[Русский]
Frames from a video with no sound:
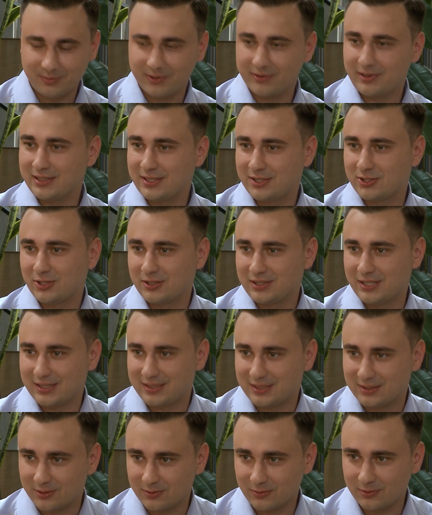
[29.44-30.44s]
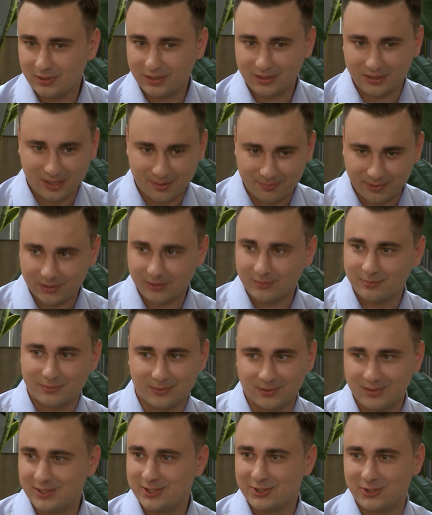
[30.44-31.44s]
отбывать еще 10 суток, а
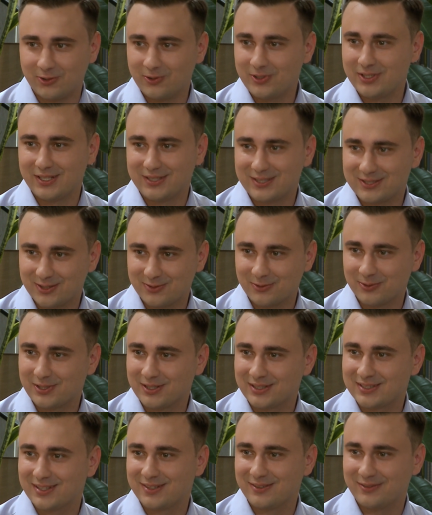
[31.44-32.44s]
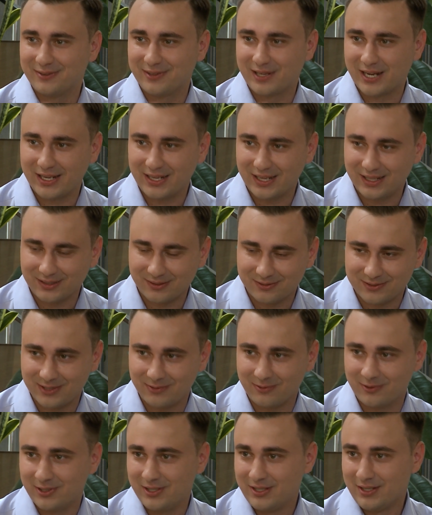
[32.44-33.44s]
потом еще 10 суток, вероятно
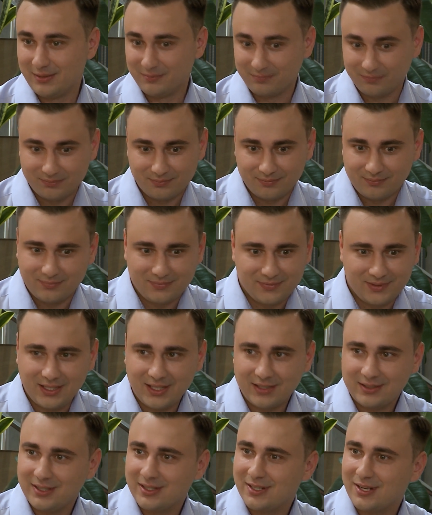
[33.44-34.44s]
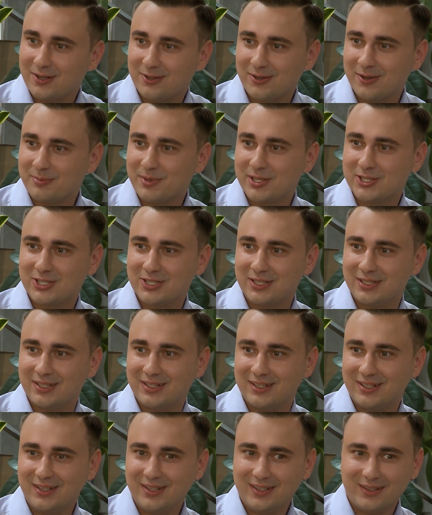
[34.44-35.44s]
всего. Нет никакой
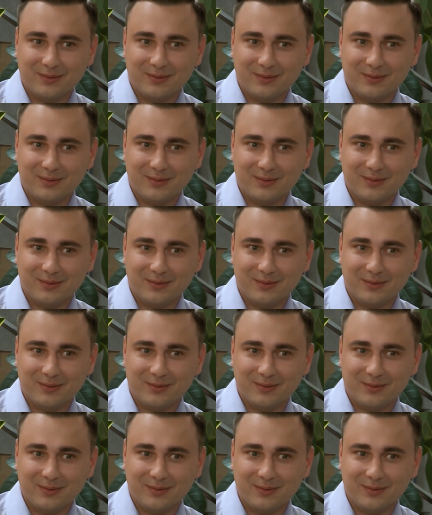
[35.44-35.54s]
машины